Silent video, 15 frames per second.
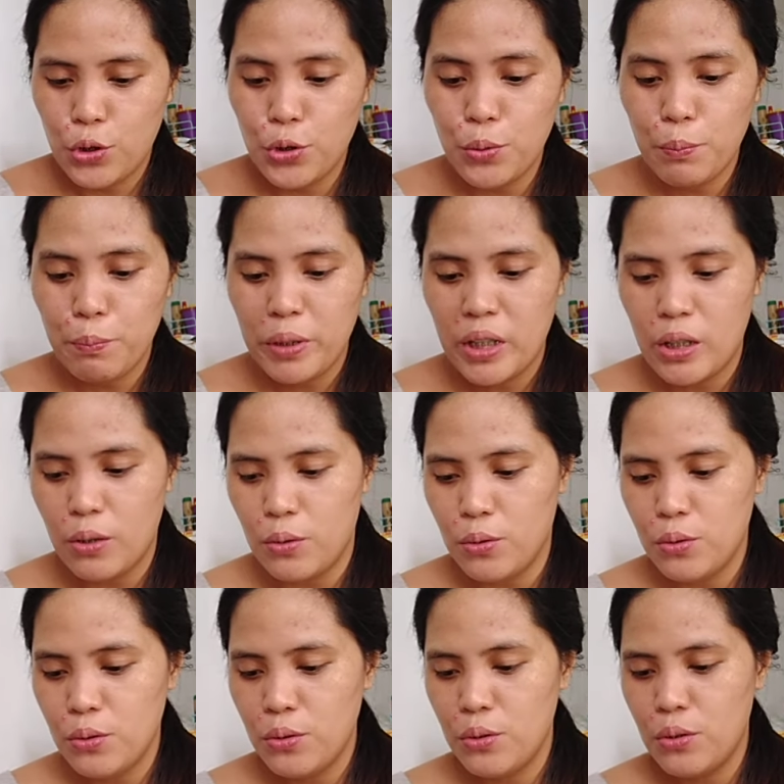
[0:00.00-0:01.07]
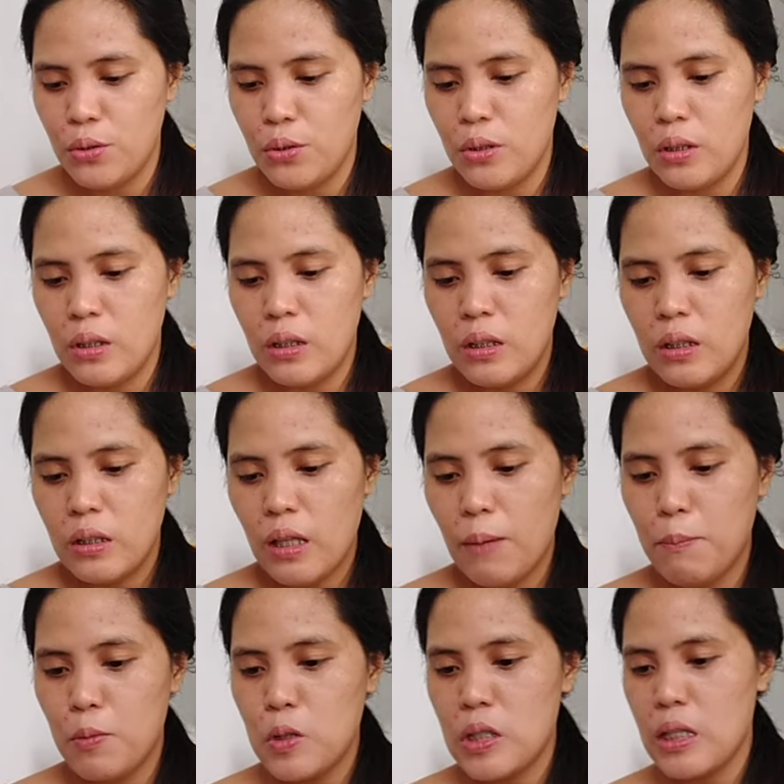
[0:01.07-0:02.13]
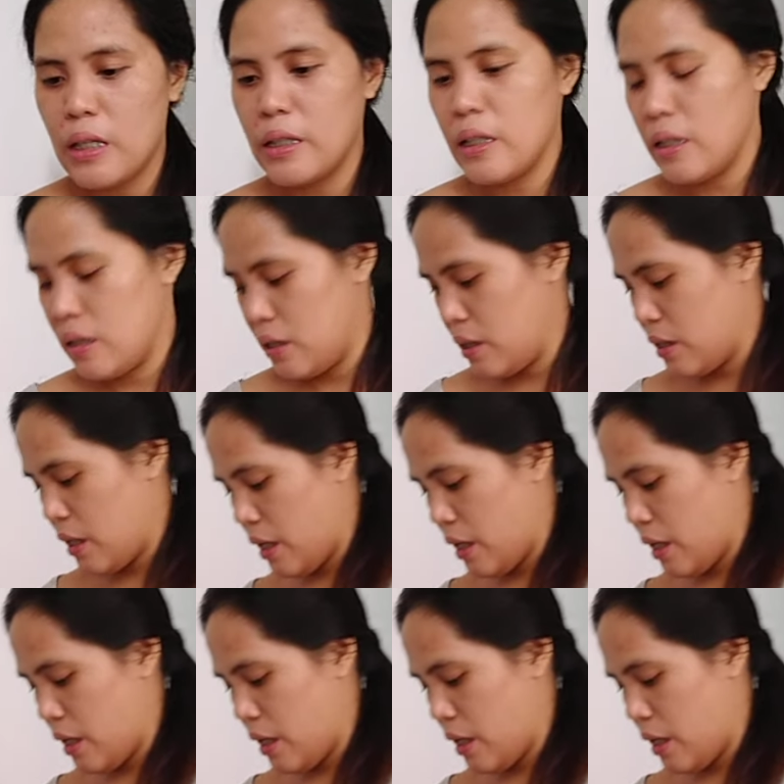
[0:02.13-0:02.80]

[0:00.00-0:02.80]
yung pino. Tapos, lagyan din